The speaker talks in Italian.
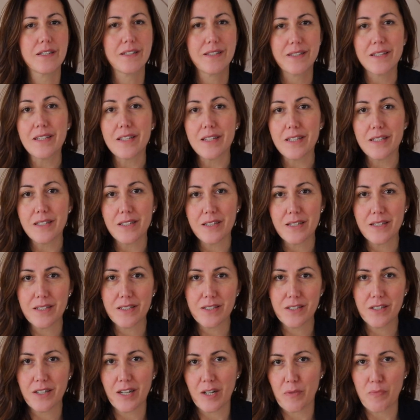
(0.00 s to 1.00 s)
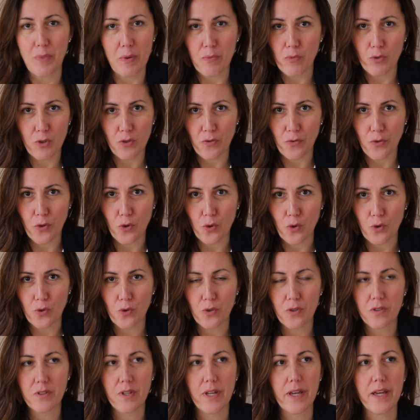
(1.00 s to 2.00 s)
chi abbiamo di
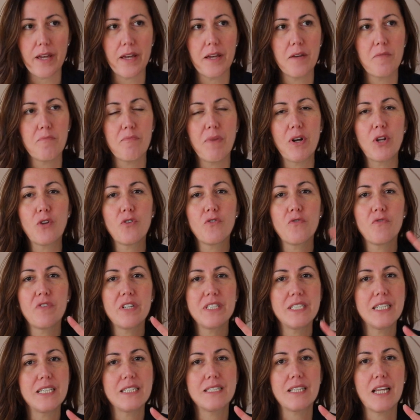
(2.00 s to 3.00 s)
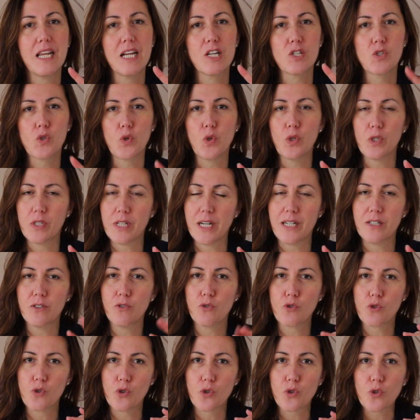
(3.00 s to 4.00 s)
fronte, ma non vedetela
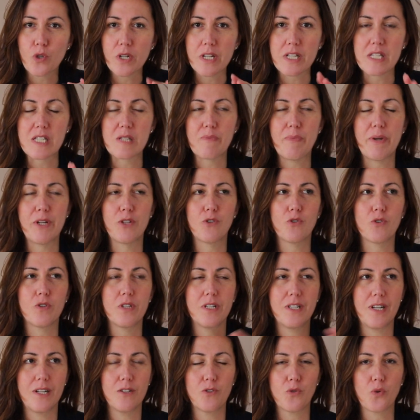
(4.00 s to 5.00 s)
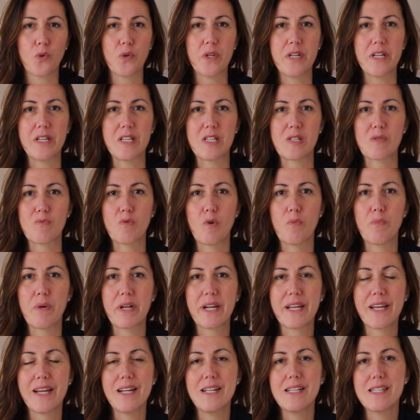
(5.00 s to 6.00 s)
soltanto sotto l'aspetto dell'altruismo,
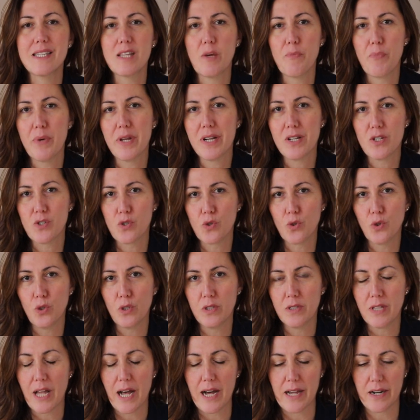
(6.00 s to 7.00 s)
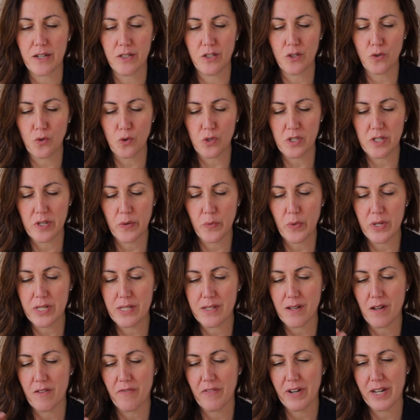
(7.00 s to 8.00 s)
perché il saper ascoltare, di
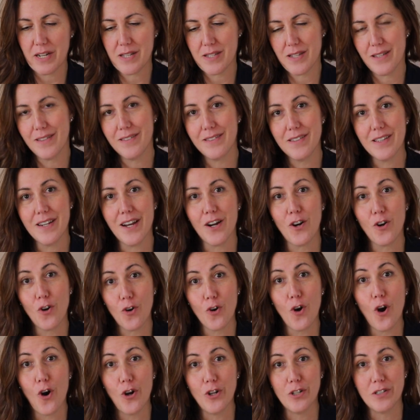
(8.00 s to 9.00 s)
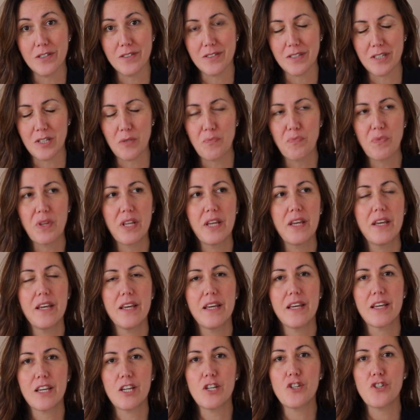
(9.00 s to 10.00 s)
conseguenza il far sentire accolti
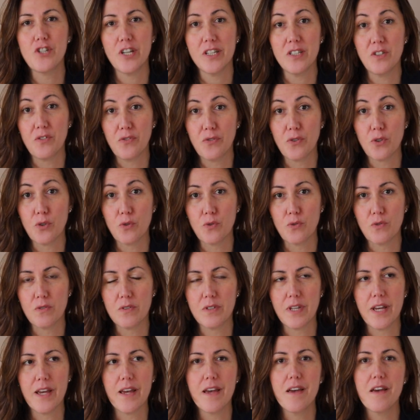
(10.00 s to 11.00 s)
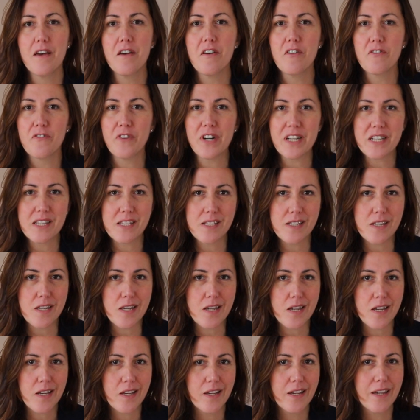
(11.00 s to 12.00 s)
chi c'è di fronte, fa
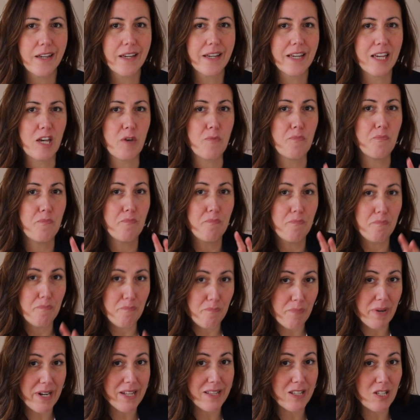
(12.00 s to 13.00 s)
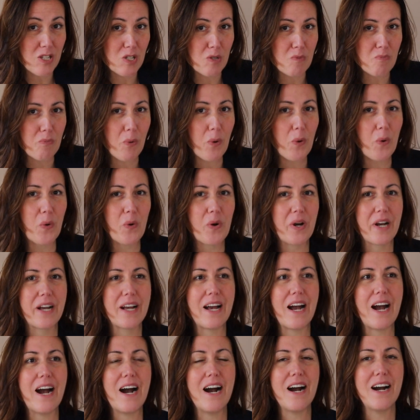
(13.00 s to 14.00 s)
sì che
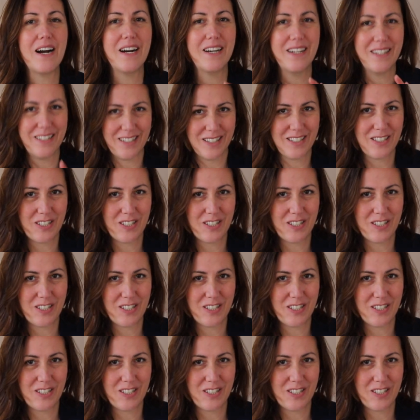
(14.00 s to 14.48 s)
predisponga